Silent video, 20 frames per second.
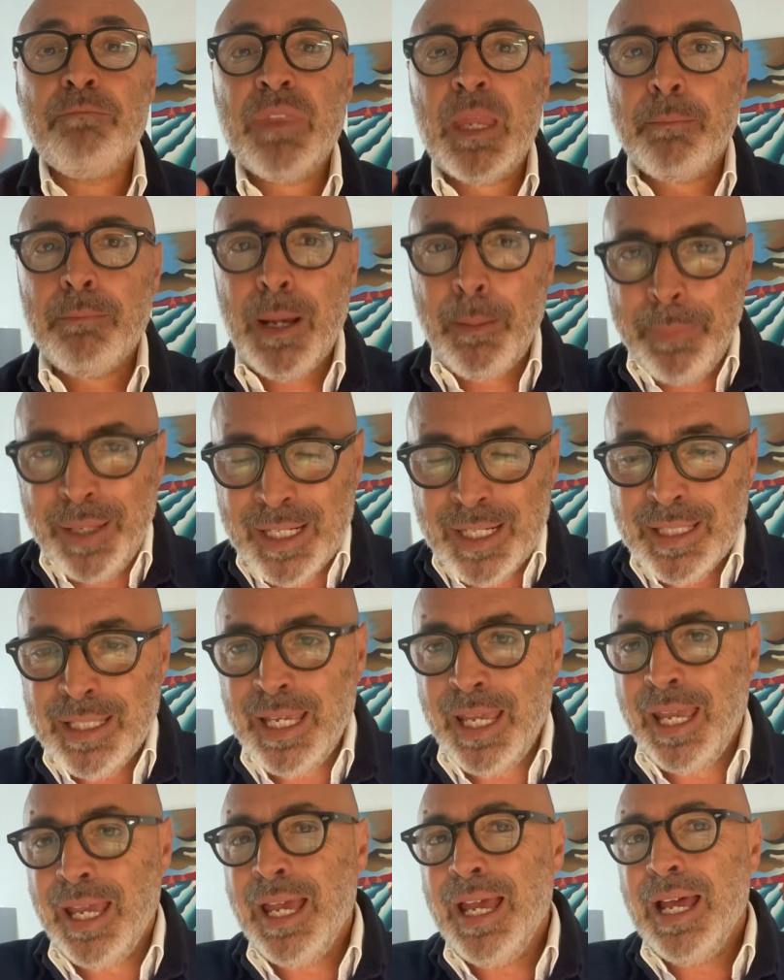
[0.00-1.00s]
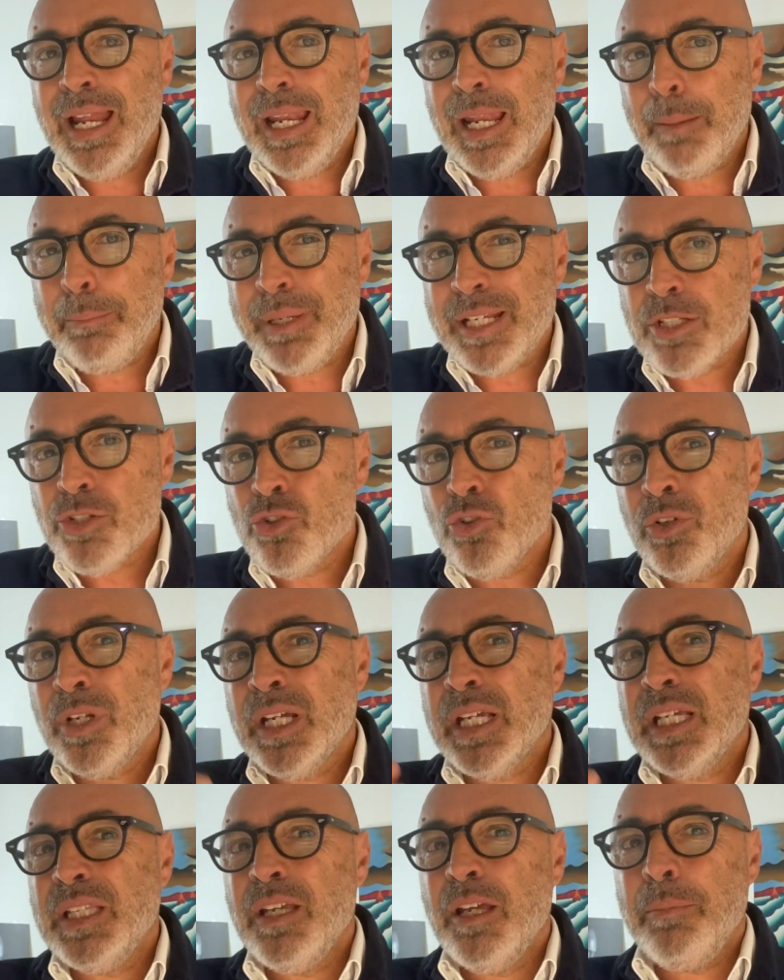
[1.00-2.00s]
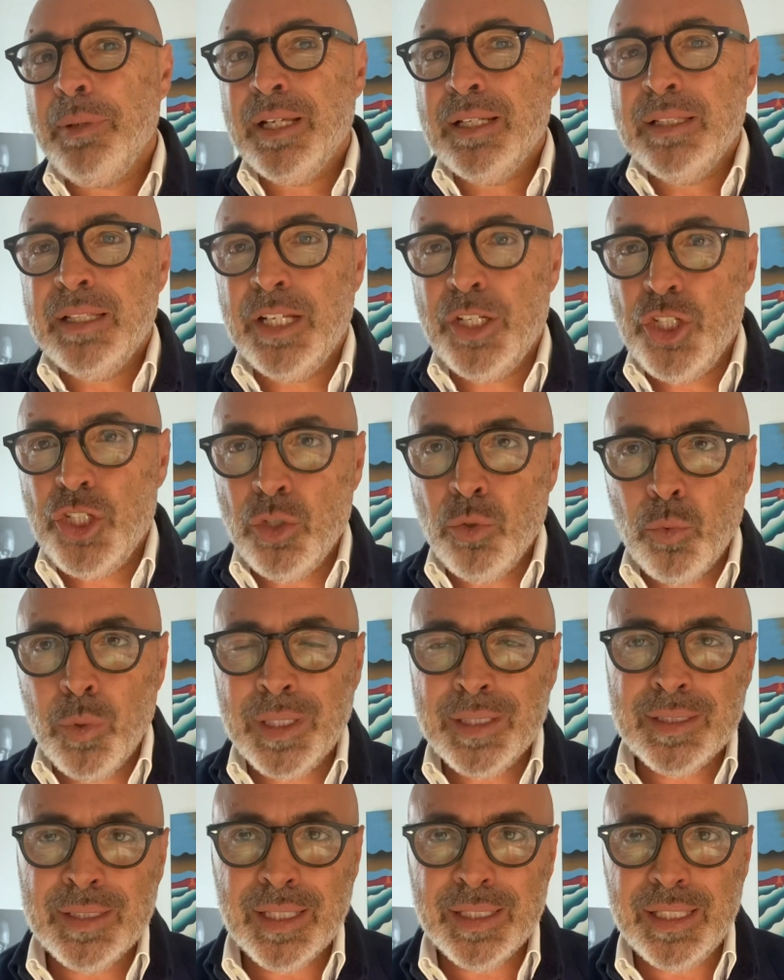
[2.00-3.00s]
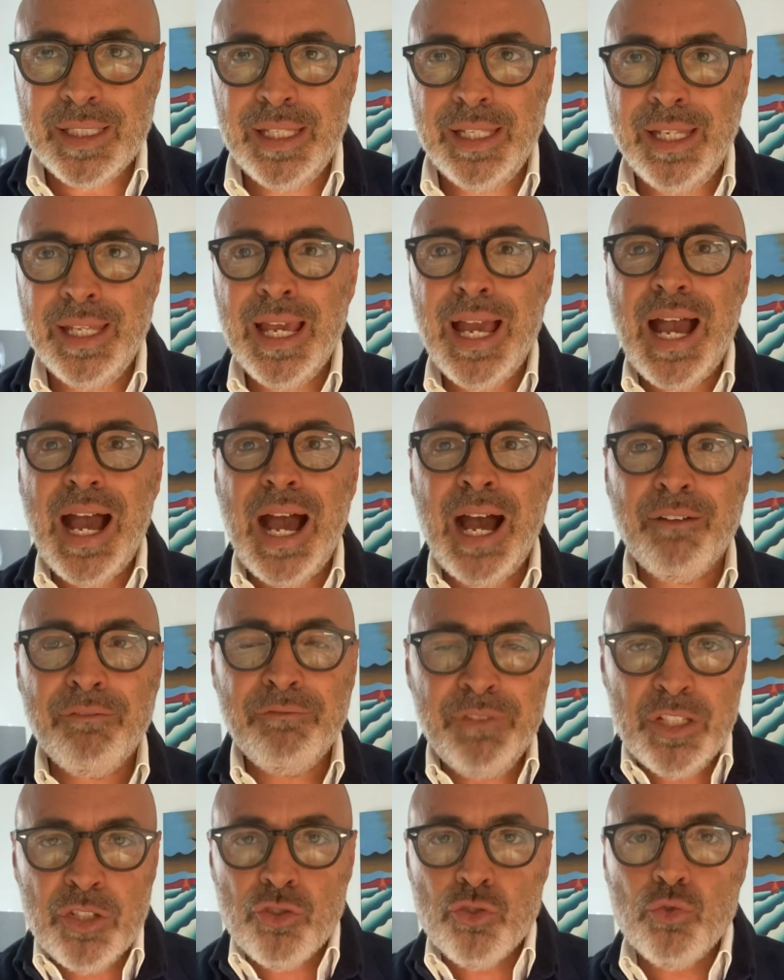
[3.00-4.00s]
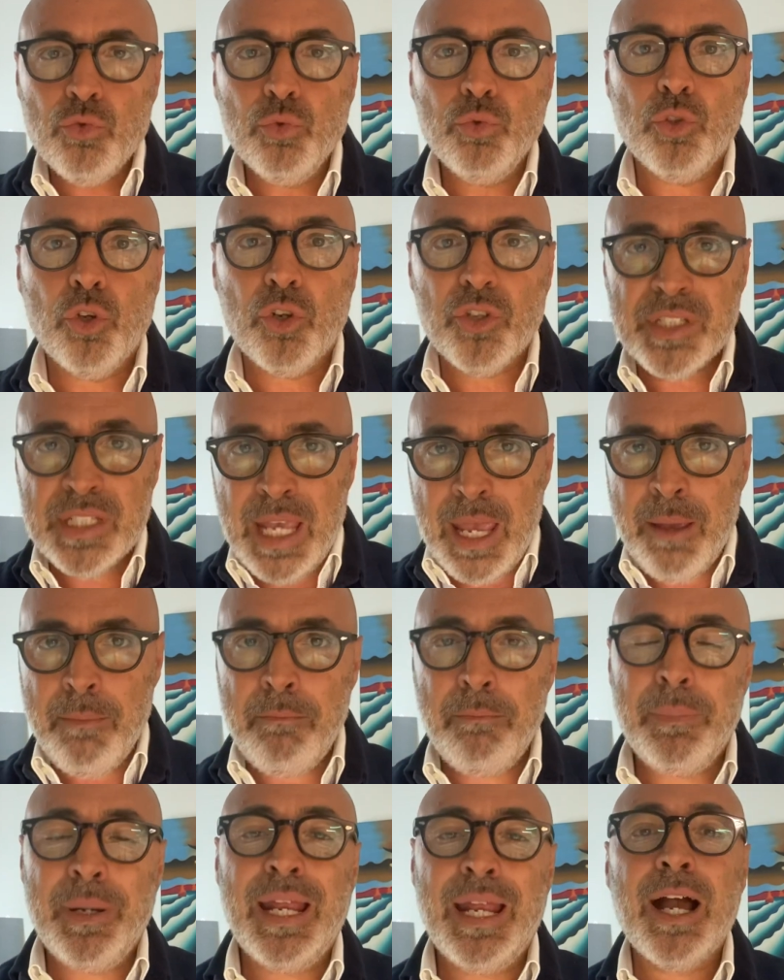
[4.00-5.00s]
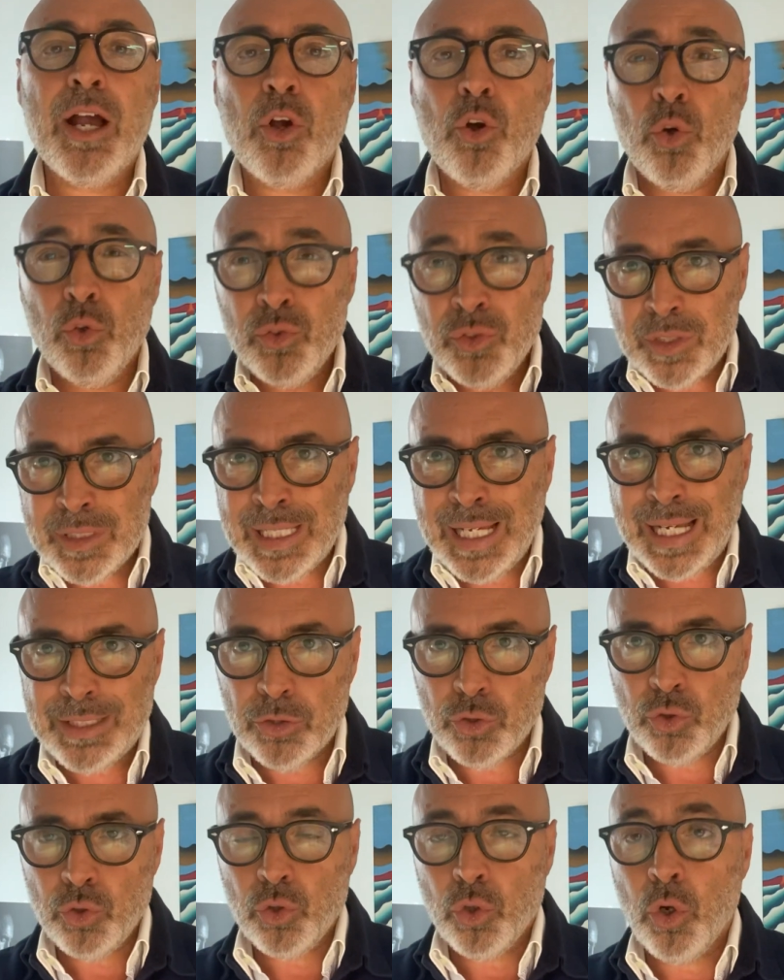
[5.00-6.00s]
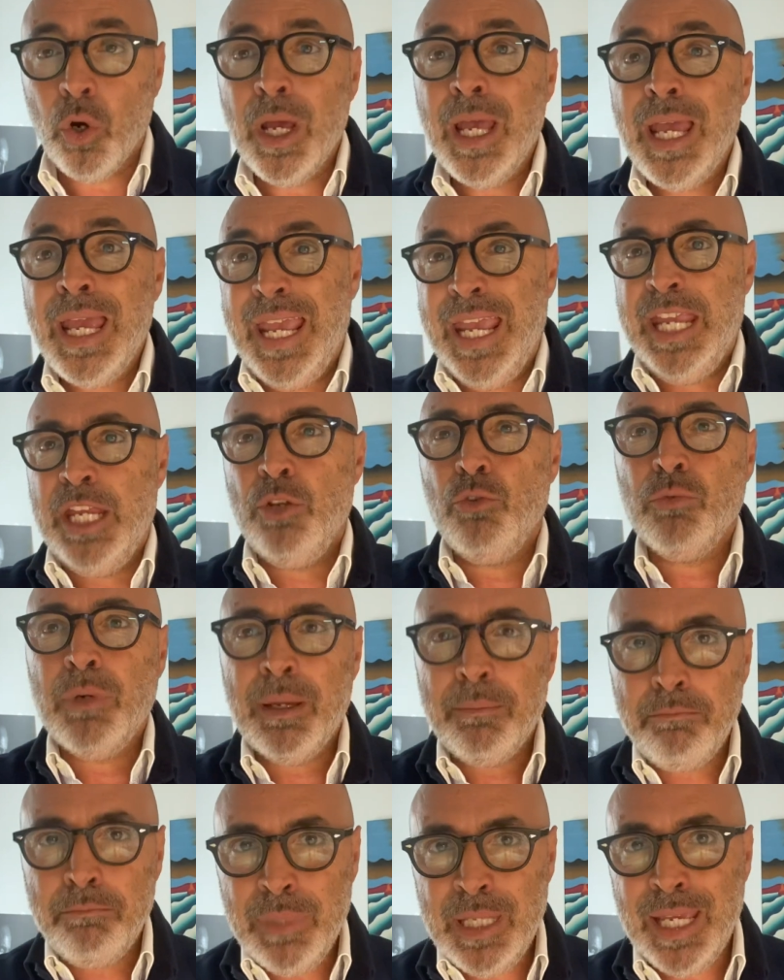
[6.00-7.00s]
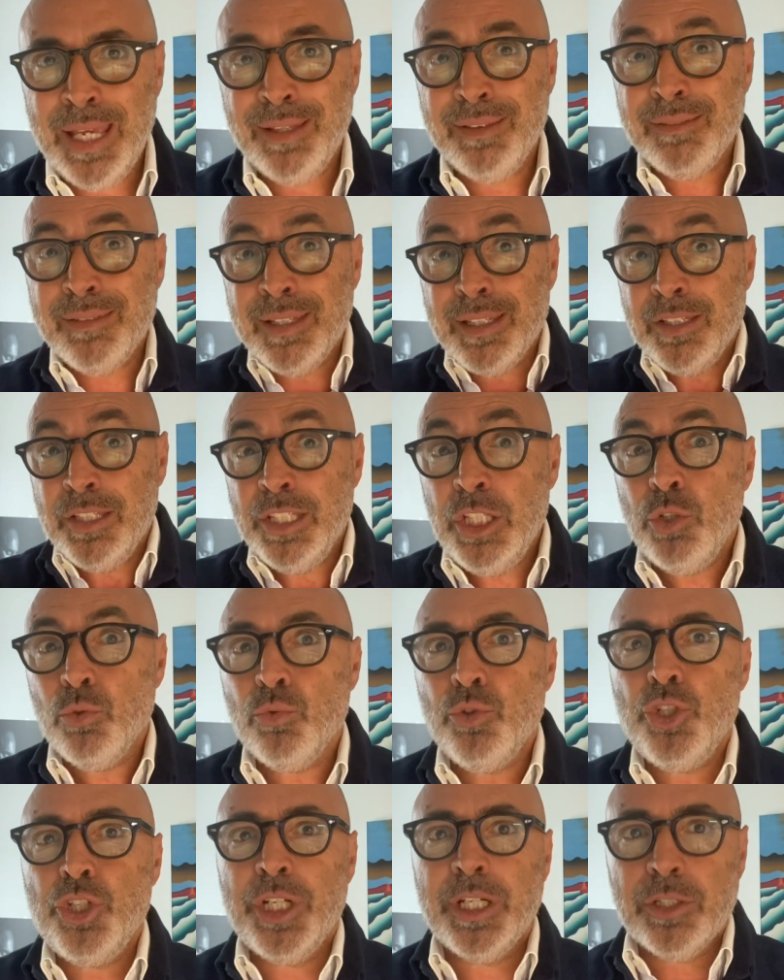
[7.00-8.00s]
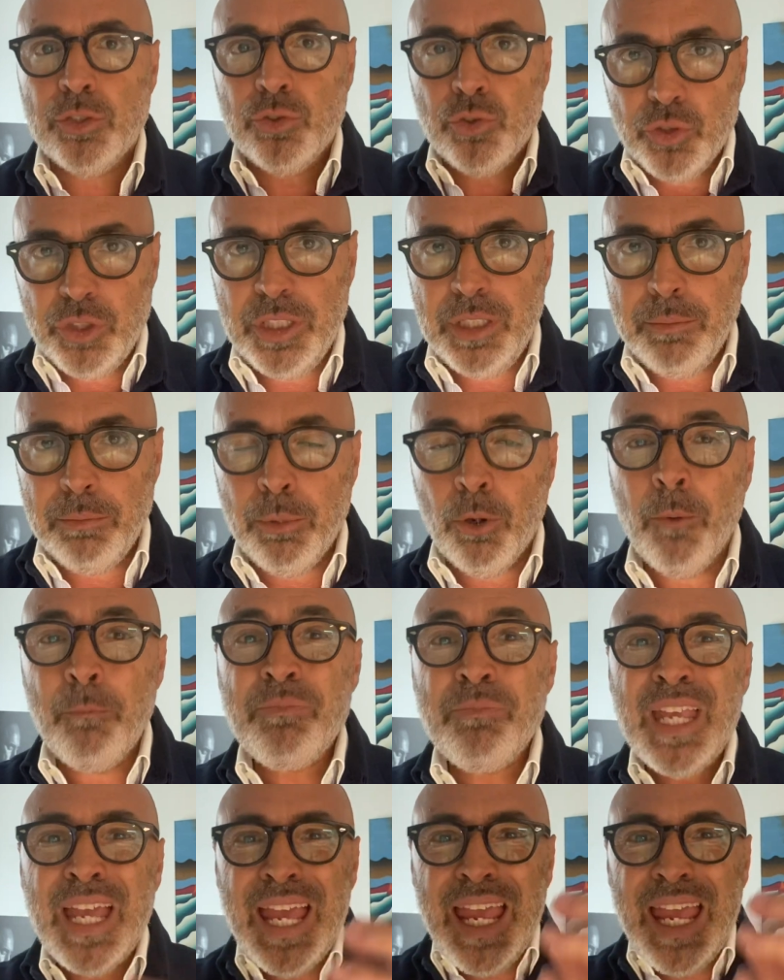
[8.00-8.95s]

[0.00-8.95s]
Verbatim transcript: ma perché la persona che deve perdere 50 kg ha vissuto sempre a contatto e in un ambiente di un certo tipo